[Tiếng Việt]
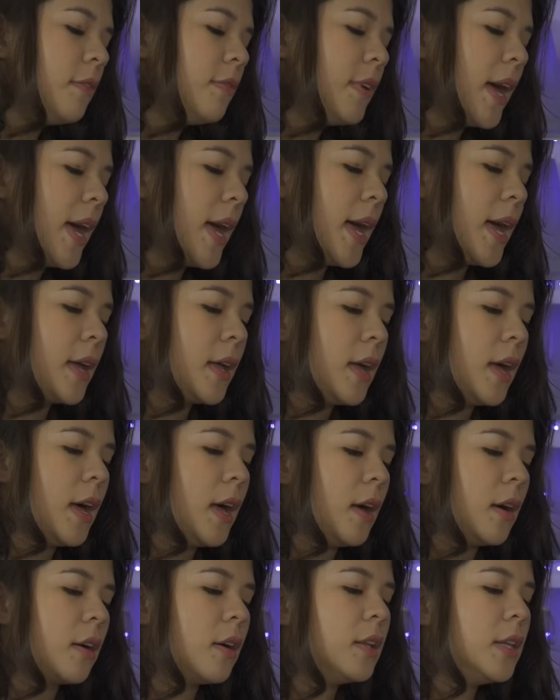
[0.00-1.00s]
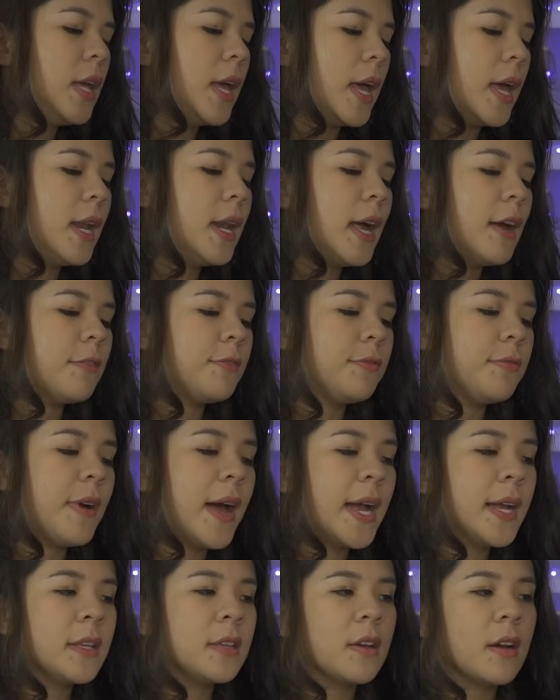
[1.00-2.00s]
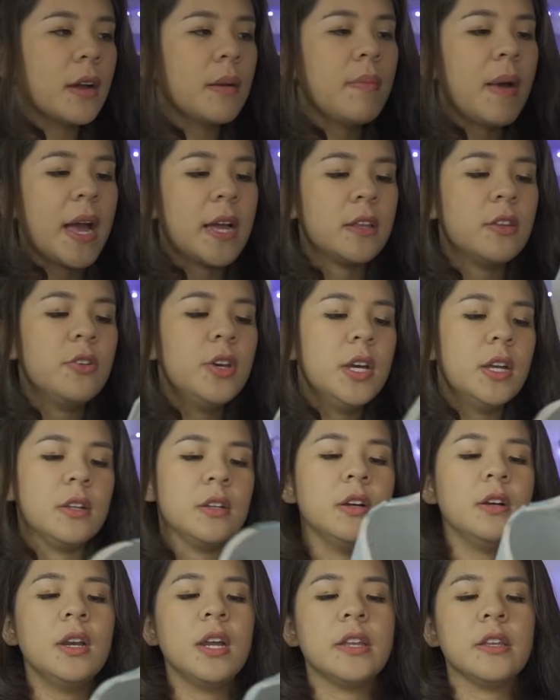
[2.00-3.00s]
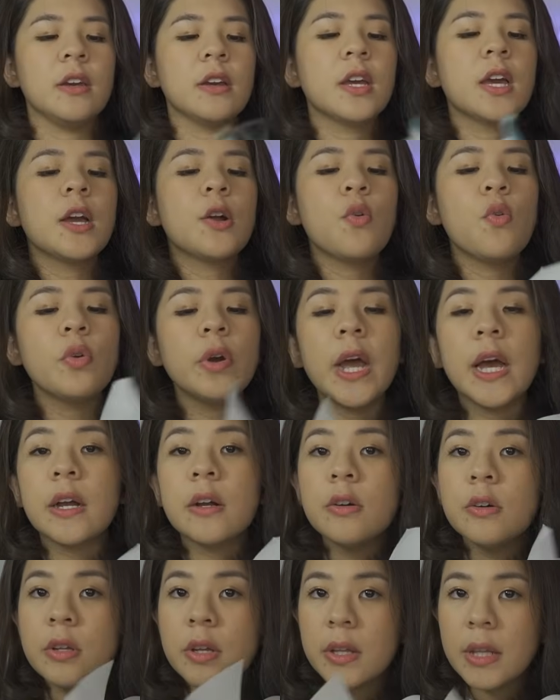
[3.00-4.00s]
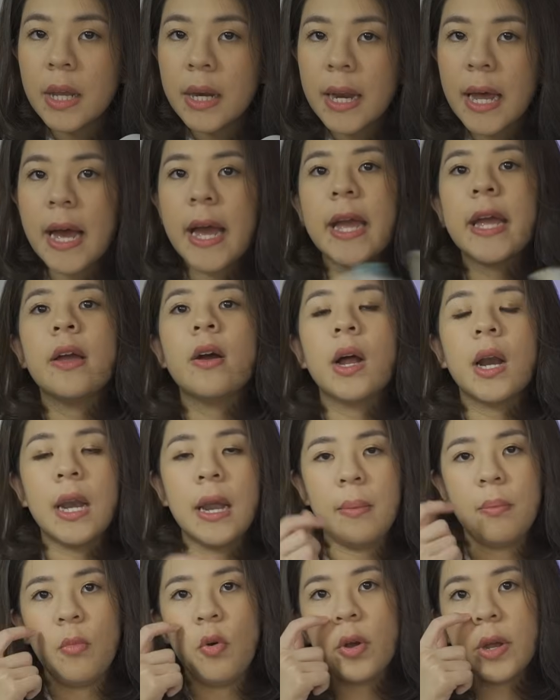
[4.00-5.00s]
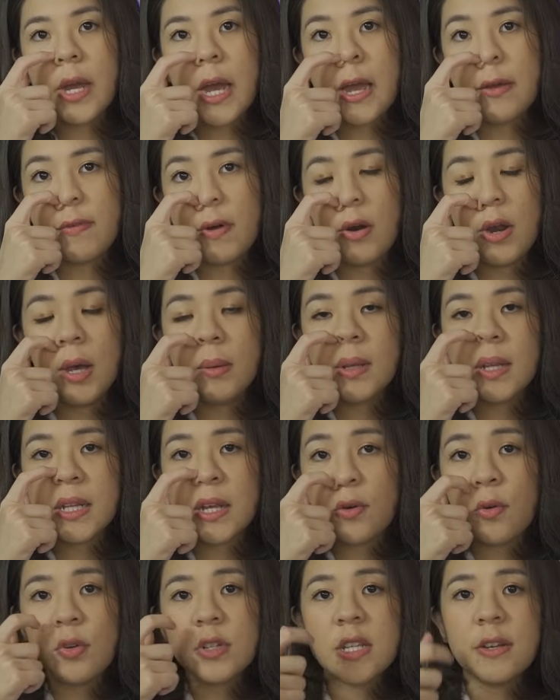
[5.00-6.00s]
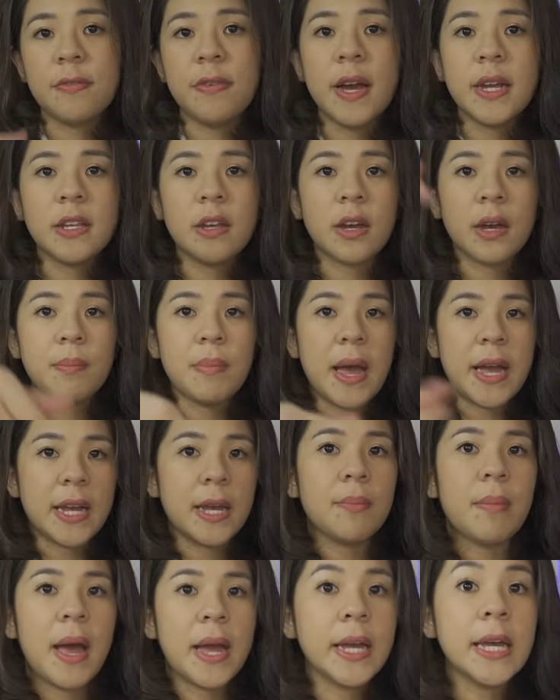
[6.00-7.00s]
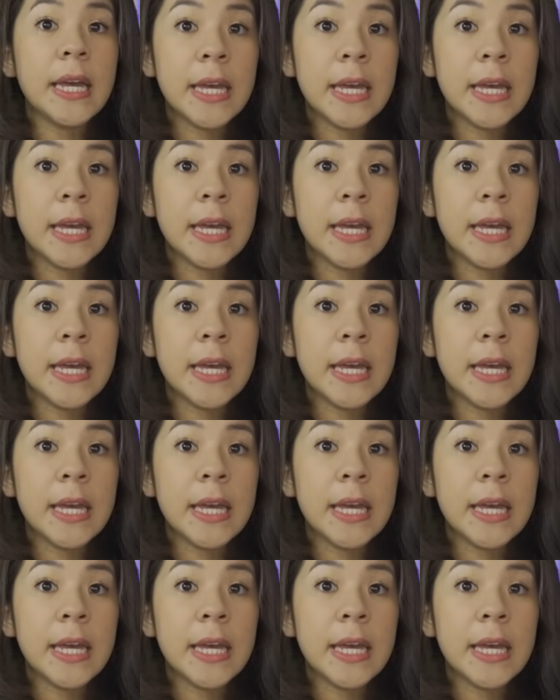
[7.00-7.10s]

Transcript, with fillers: và uh, có thể là phát cho các bạn dưới hình thức là những cái cuốn đề cương như thế này hoặc là mỗi ngày vào lớp thì thầy cô sẽ phát cho các bạn cái bản